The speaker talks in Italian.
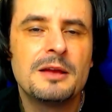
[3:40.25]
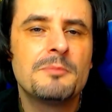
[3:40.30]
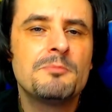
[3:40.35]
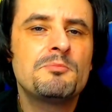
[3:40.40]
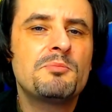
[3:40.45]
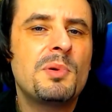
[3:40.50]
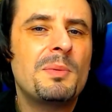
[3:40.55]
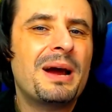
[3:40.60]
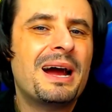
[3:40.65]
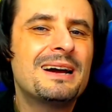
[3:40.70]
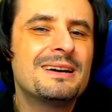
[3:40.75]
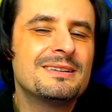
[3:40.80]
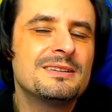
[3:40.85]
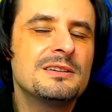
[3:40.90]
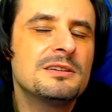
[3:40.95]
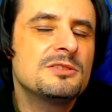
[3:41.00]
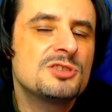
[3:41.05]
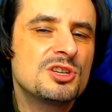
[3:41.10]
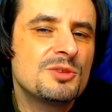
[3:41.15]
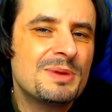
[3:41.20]
Poi
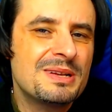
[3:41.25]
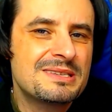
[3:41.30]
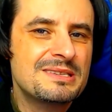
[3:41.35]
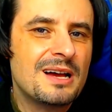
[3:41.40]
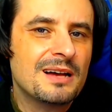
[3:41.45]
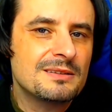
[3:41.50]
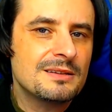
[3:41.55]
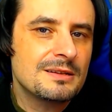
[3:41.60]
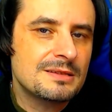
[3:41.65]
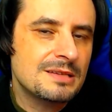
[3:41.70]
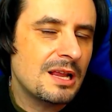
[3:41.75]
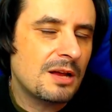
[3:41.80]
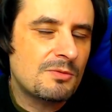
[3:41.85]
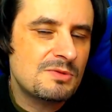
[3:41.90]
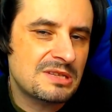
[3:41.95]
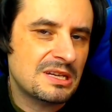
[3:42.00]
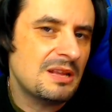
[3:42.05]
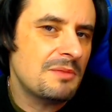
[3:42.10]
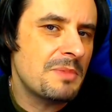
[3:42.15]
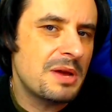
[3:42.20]
magari ci pensate, se lo
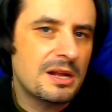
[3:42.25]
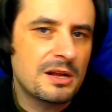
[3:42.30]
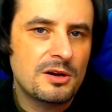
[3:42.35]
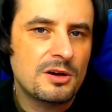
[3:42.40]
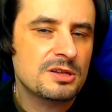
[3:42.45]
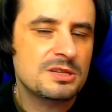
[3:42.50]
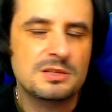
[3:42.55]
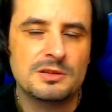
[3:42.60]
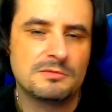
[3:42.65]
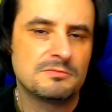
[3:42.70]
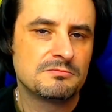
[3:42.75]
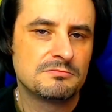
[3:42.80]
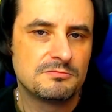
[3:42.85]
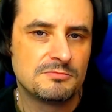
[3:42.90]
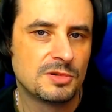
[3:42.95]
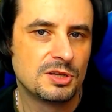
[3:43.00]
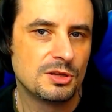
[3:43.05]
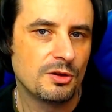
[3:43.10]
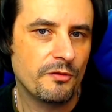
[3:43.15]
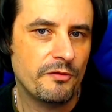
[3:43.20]
acquistate bene o se no
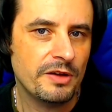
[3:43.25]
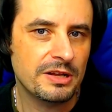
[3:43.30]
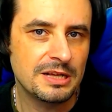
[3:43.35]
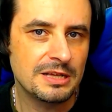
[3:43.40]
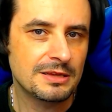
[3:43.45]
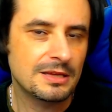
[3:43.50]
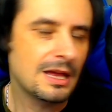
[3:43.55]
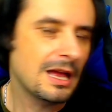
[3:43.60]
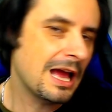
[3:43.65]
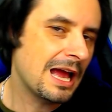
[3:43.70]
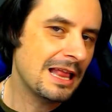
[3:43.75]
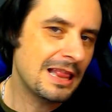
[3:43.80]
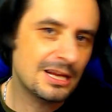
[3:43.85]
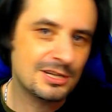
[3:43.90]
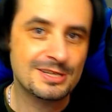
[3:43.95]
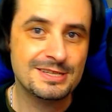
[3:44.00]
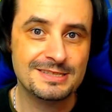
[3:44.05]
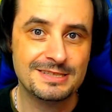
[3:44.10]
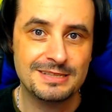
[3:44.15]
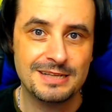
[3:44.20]
non fa niente. E la
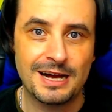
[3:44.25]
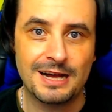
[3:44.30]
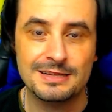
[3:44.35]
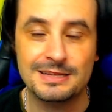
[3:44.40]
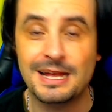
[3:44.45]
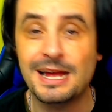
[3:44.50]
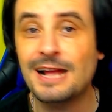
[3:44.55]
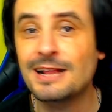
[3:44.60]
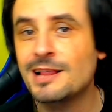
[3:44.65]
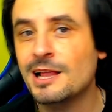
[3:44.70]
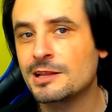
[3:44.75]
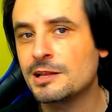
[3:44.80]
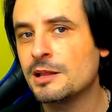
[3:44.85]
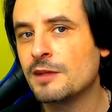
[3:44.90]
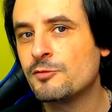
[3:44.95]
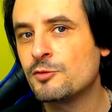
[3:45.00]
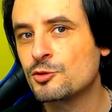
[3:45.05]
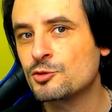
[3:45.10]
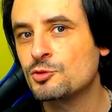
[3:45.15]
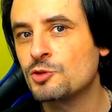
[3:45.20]
cestinate e date
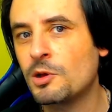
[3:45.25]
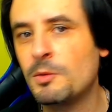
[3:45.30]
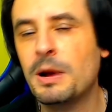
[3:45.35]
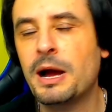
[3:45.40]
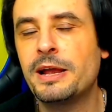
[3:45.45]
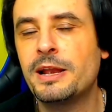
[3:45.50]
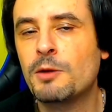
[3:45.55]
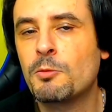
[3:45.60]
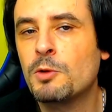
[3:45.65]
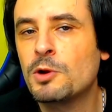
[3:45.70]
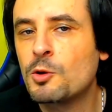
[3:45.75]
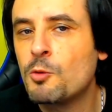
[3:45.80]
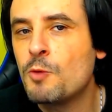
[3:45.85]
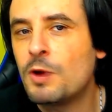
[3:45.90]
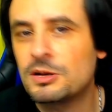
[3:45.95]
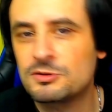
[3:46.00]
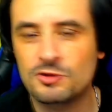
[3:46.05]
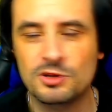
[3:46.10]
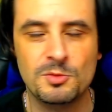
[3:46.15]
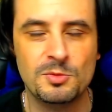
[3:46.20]
la fortuna magari a qualcun
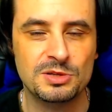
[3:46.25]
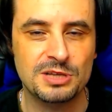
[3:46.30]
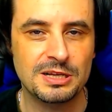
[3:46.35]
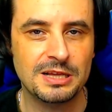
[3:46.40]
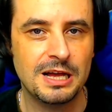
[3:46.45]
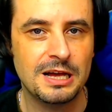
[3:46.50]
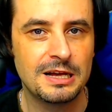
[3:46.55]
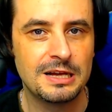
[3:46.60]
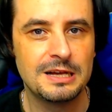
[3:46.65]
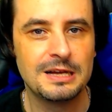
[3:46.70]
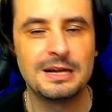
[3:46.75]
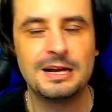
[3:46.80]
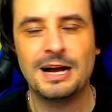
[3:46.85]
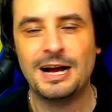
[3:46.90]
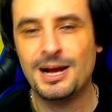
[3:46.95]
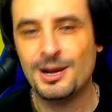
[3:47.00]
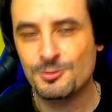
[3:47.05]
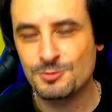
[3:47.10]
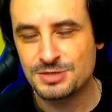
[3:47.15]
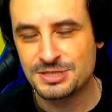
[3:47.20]
altro di poterla
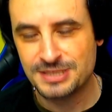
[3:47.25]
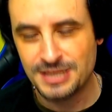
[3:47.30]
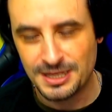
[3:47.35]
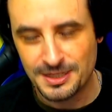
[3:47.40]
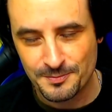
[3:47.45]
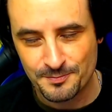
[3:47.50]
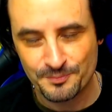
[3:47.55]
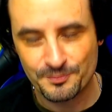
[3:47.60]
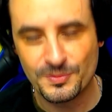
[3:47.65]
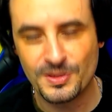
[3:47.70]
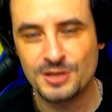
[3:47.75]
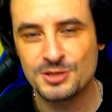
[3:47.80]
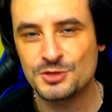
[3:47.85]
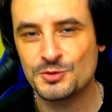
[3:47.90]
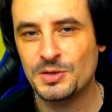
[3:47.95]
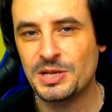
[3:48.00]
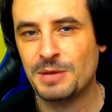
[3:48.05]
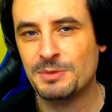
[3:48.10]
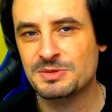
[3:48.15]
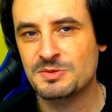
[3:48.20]
acquistare.
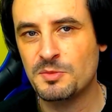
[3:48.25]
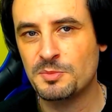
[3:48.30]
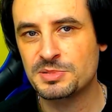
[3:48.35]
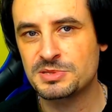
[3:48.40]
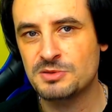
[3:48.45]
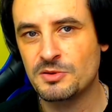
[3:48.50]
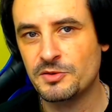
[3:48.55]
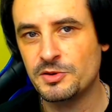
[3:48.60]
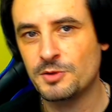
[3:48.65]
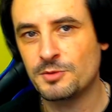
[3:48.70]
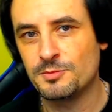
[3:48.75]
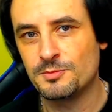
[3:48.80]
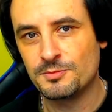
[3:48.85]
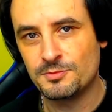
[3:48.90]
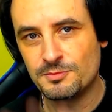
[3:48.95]
Ci vediamo se nel prossimo video.